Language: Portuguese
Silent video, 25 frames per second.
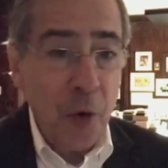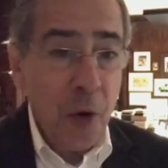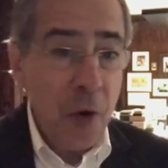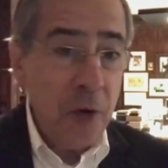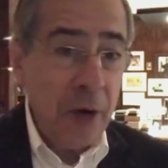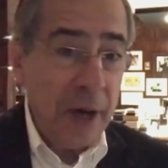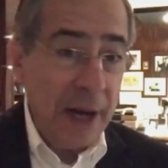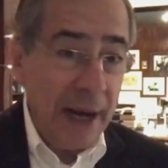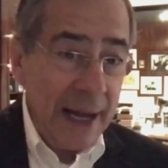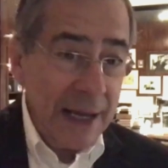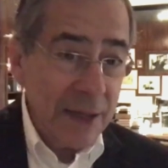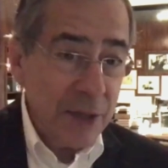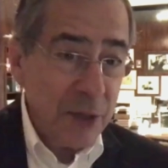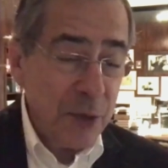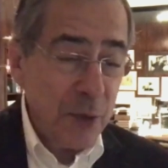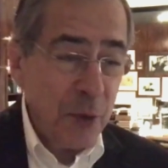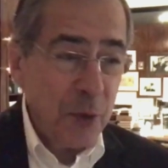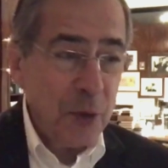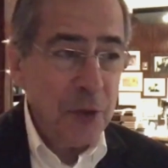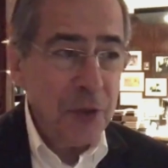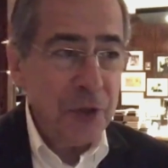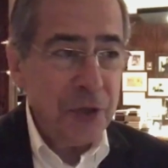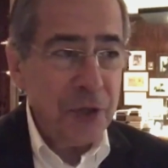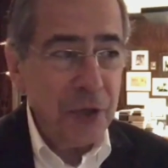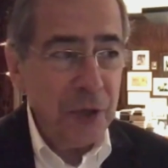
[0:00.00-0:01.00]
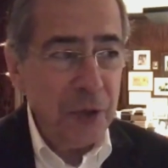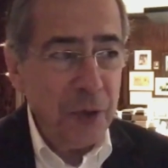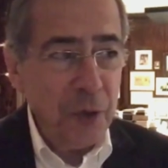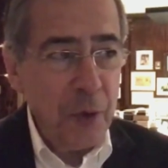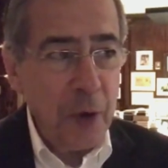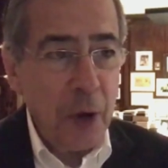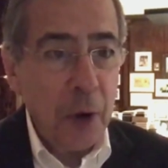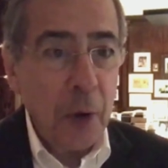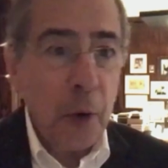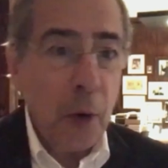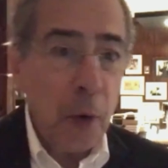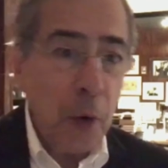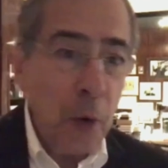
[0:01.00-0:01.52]
Congresso
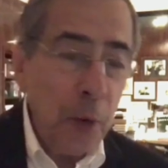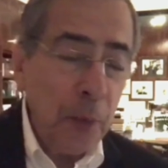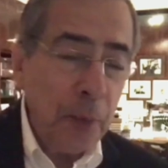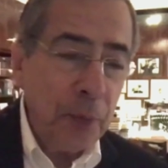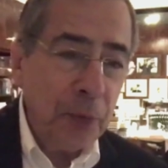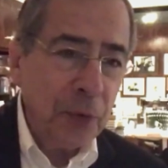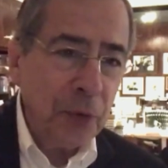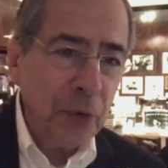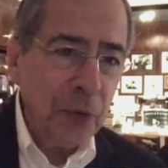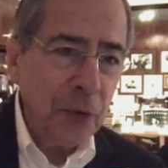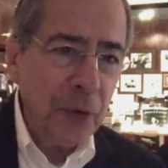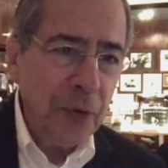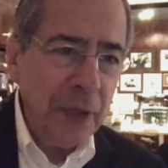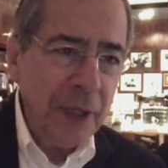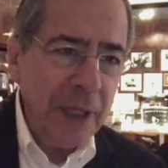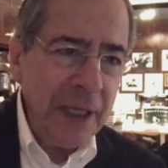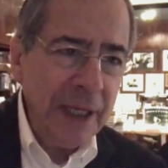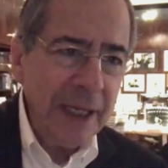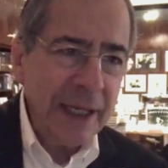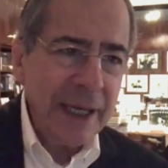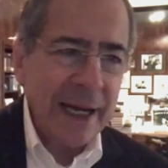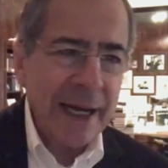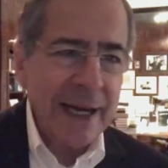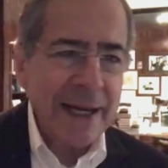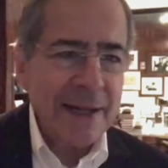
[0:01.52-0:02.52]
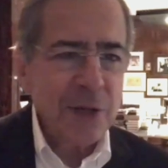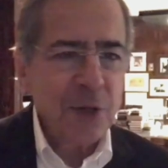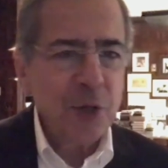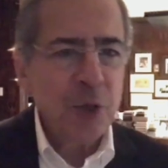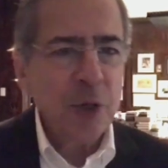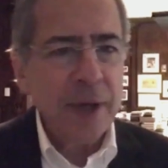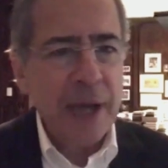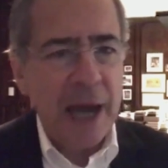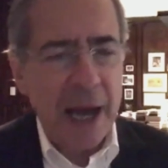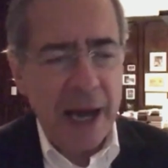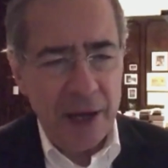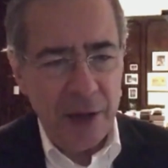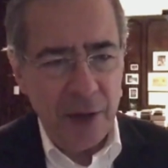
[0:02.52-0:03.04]
continua corrupto e
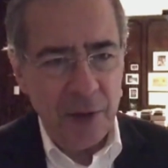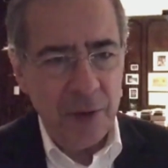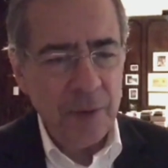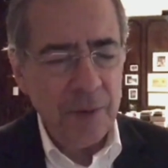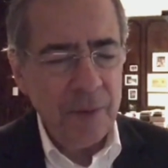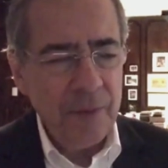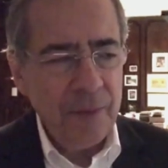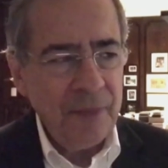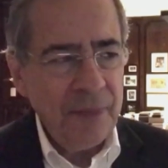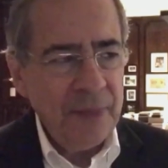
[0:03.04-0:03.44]
reacionário.